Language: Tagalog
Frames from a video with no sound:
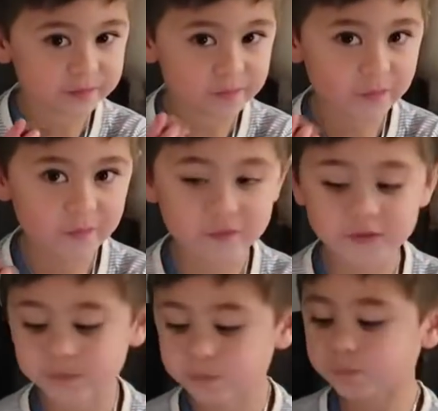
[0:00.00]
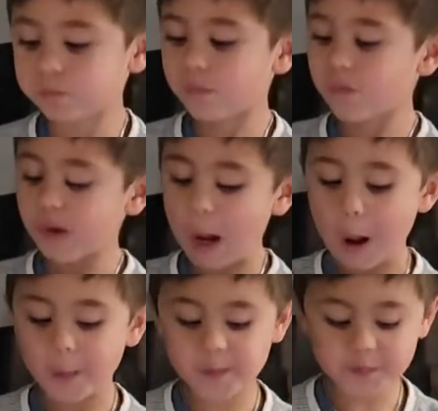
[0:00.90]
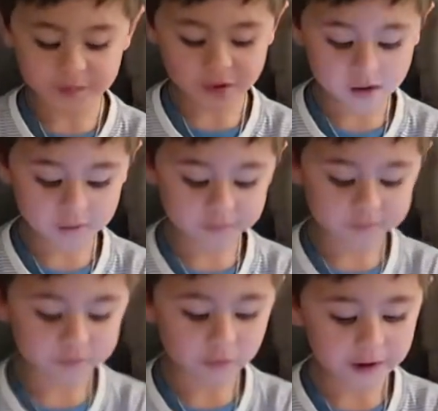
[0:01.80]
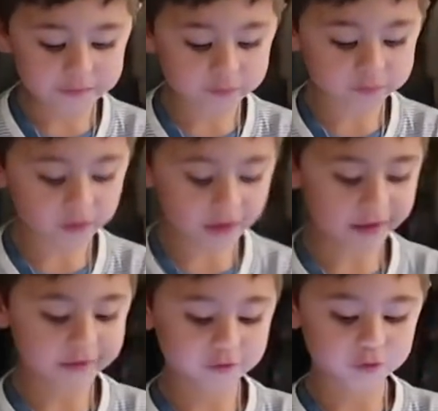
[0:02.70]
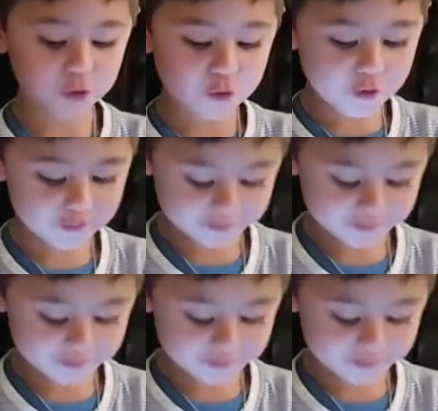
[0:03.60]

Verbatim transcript: Ha? Are Daniela or Alexa was not in Barnhage? No,